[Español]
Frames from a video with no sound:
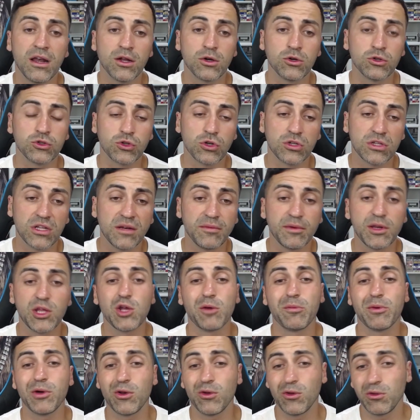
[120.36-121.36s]
control del brillo,
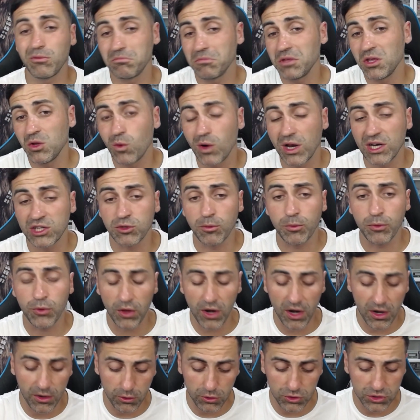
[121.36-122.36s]
pero igual es
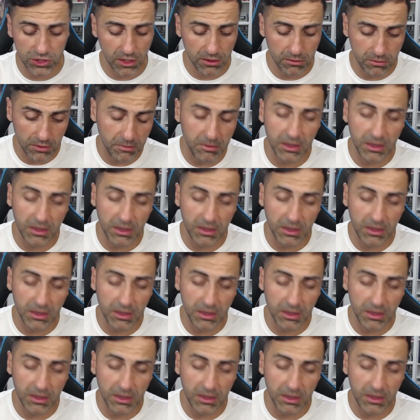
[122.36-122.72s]
opcional, no lo sé. En mi